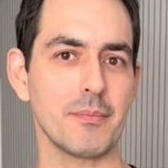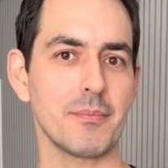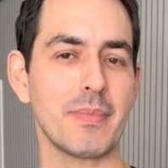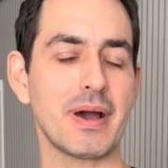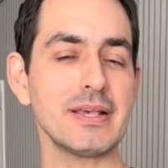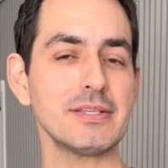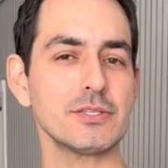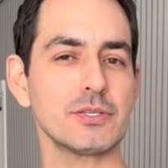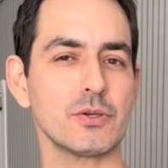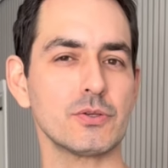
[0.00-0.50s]

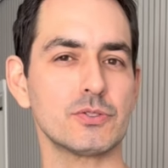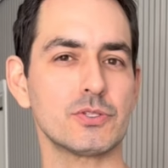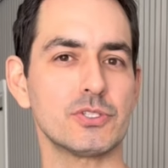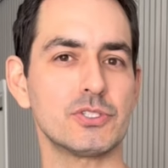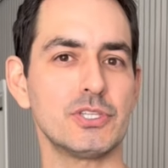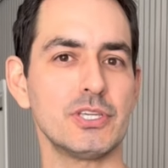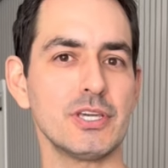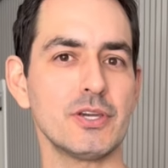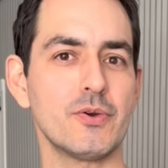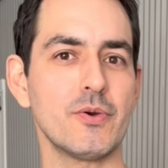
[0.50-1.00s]
Mas o que eu te
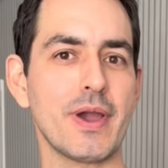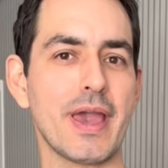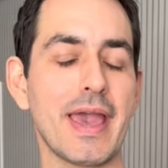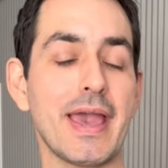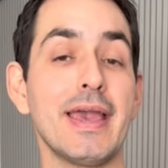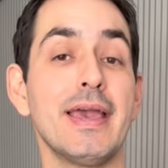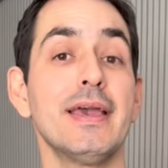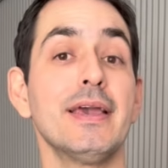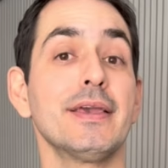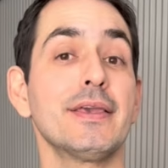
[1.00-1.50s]
digo
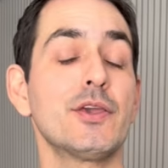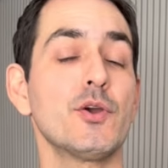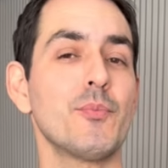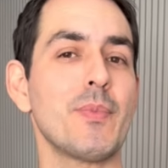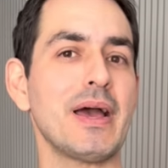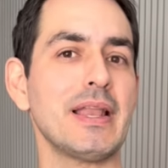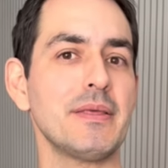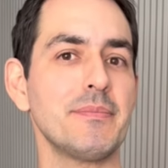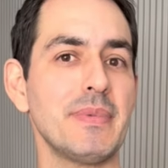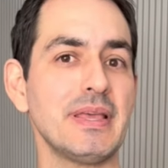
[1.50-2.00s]
é que
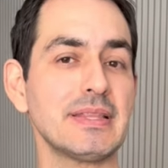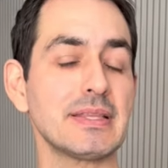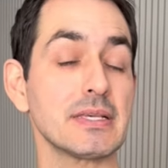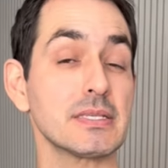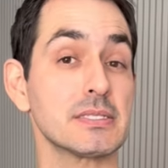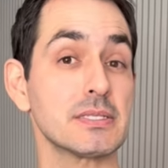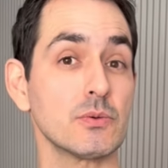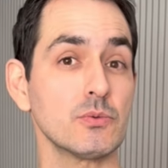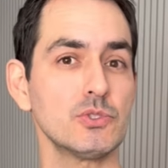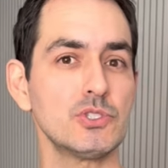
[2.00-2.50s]
uma
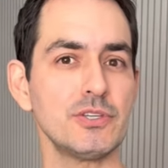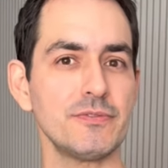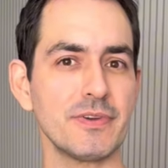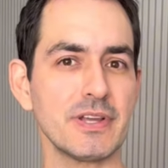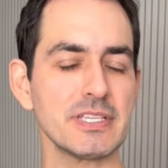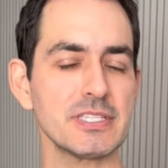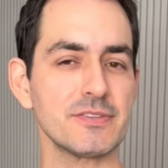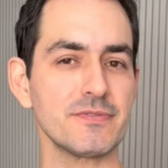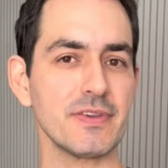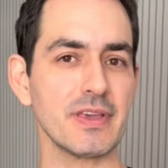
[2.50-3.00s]
alimentação
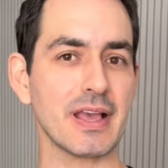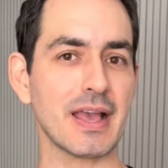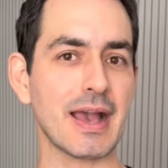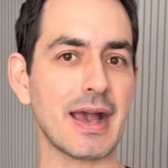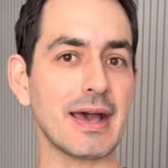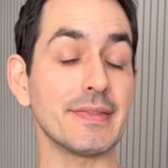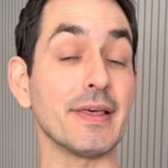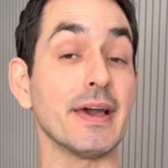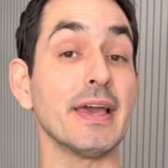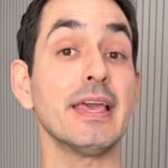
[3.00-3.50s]

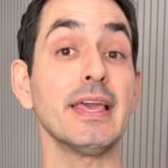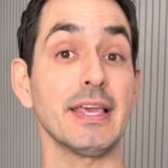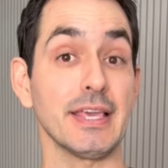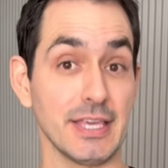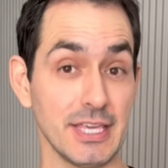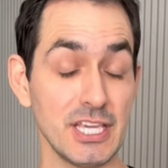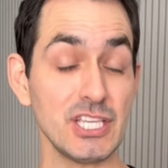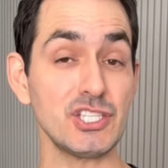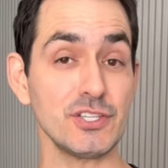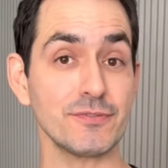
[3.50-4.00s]
diversificada
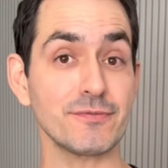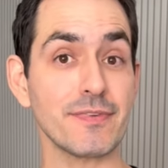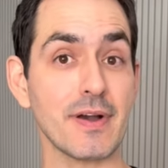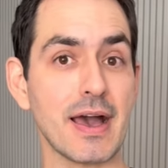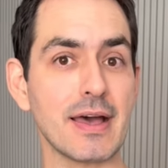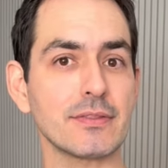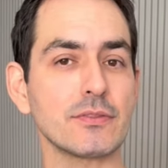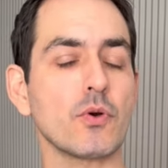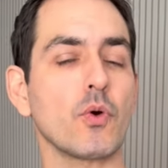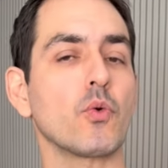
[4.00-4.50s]
e de
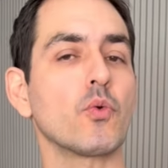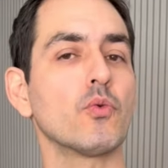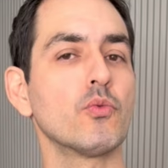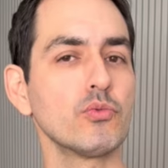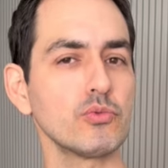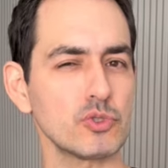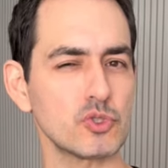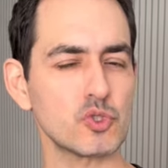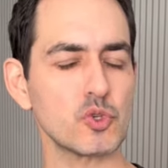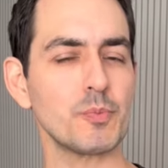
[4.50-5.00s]
fato
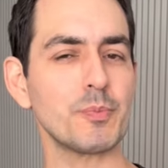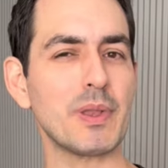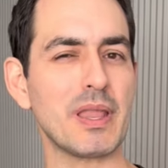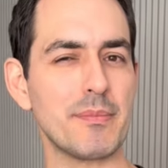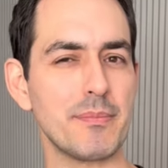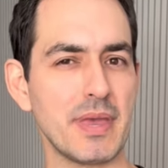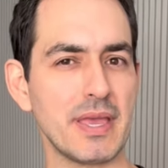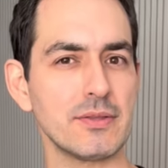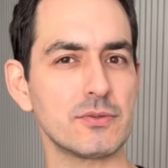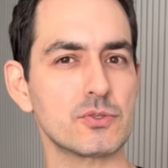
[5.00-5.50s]
alguns
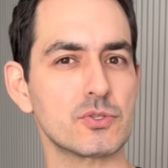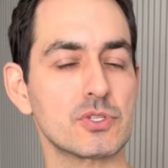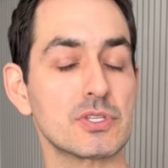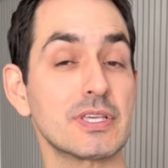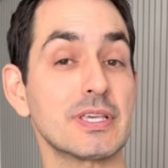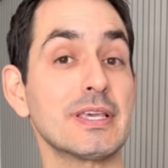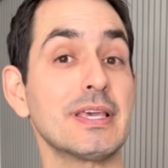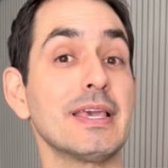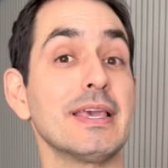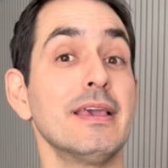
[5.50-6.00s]

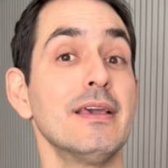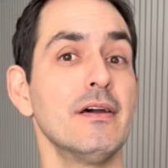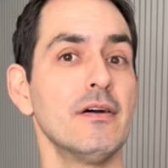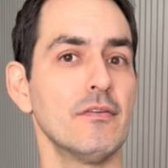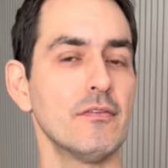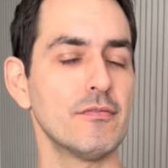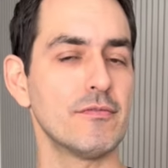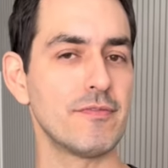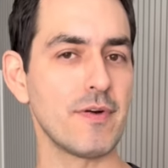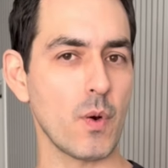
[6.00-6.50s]
suplementos que
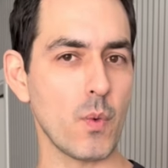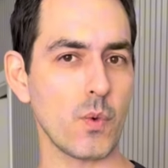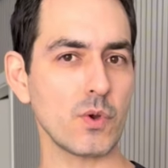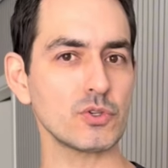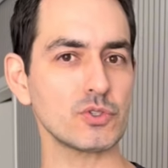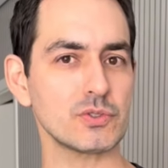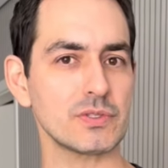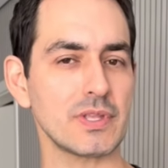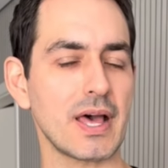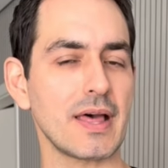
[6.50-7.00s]
vão
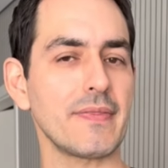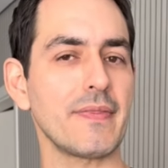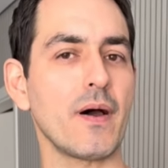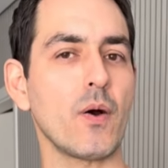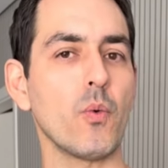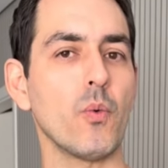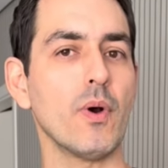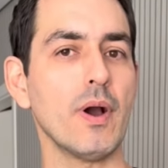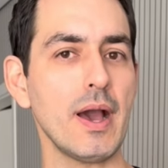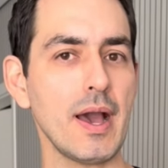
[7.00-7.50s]
ajudar a dar
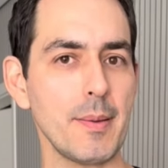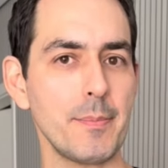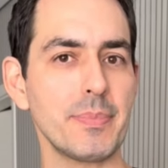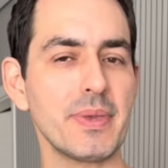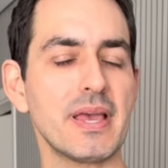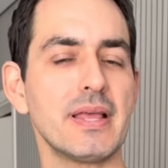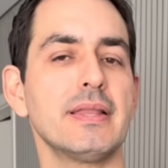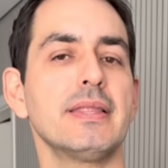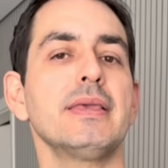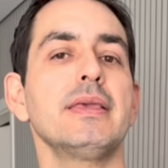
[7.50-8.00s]
um
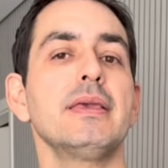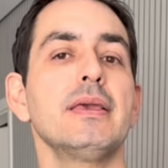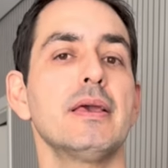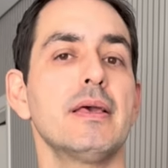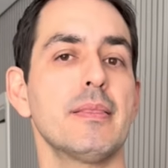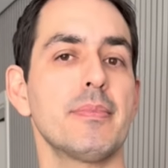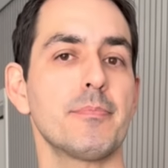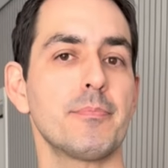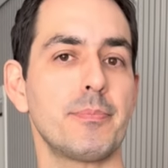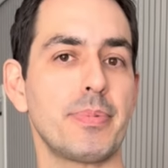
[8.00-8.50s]
up ali
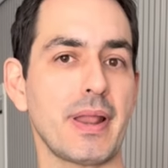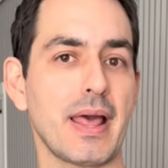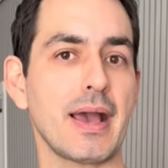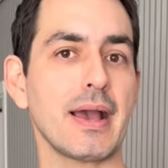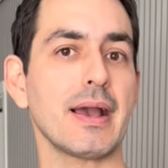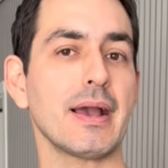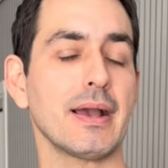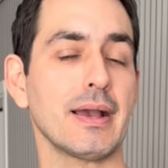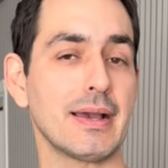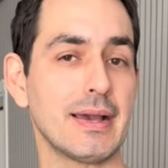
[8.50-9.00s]

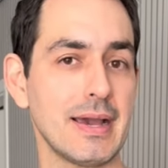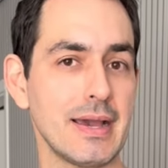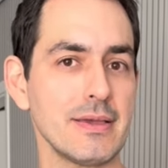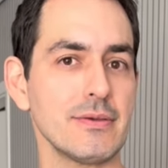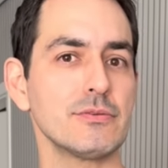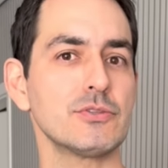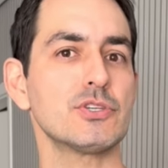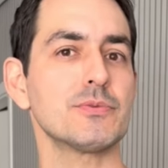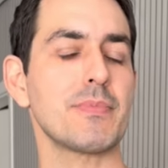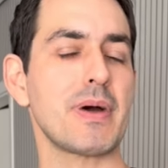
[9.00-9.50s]
para
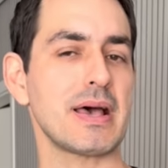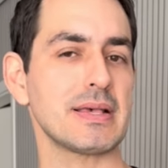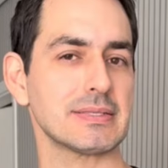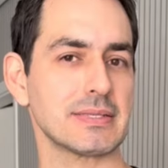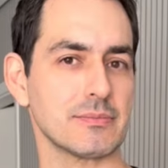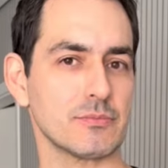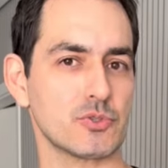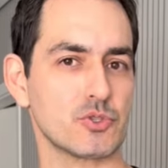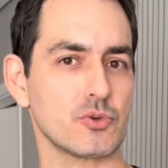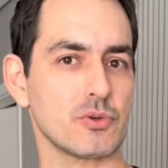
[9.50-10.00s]
ganho de
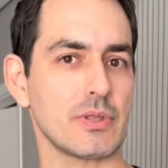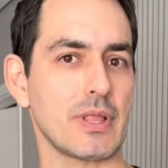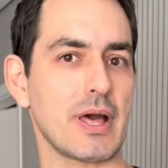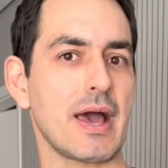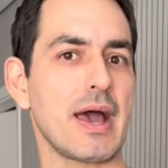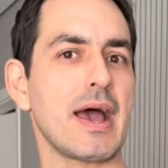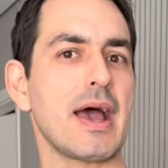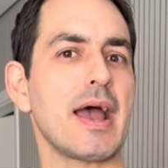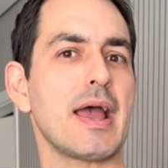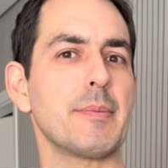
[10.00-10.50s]
massa
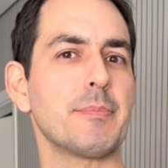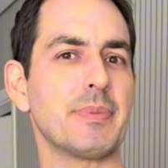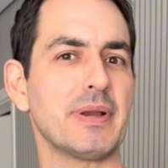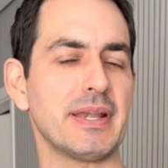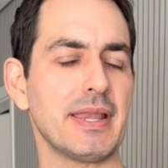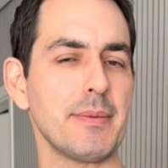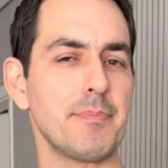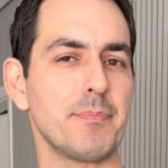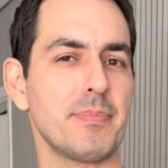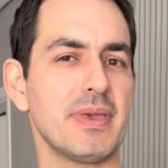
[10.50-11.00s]
muscular,
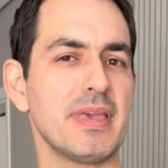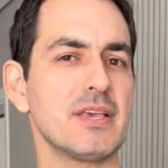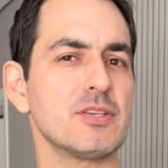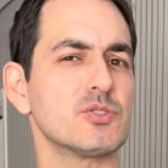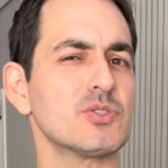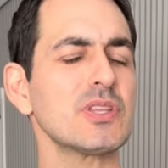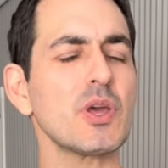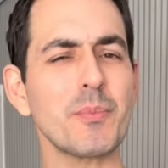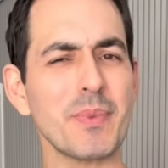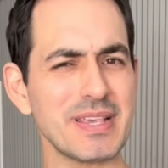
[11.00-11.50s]
perder
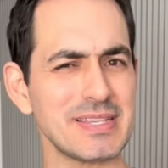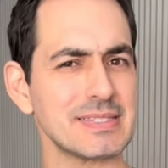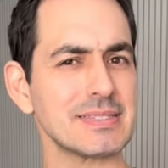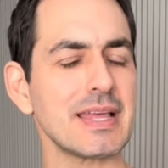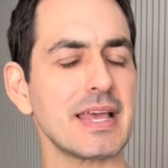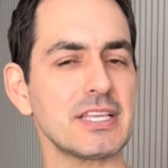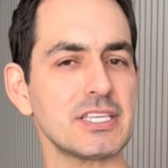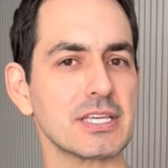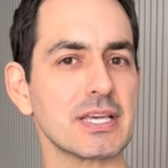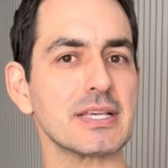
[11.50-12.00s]
peso, ter uma
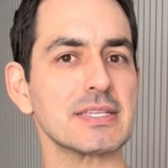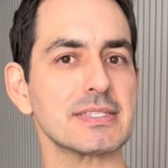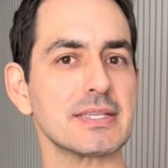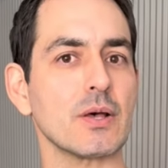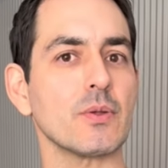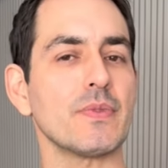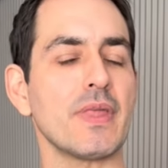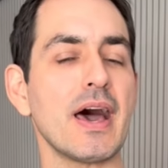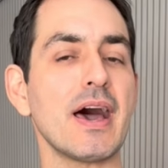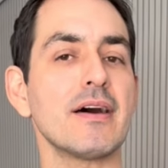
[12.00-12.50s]
estética
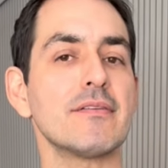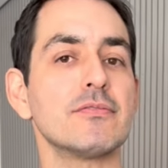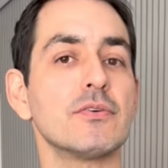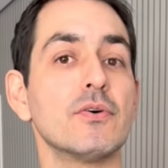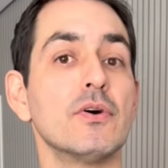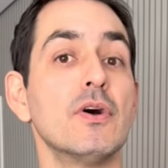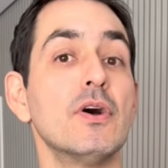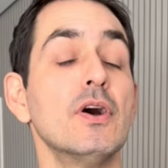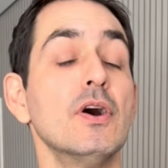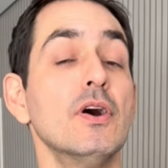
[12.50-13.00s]
saudável,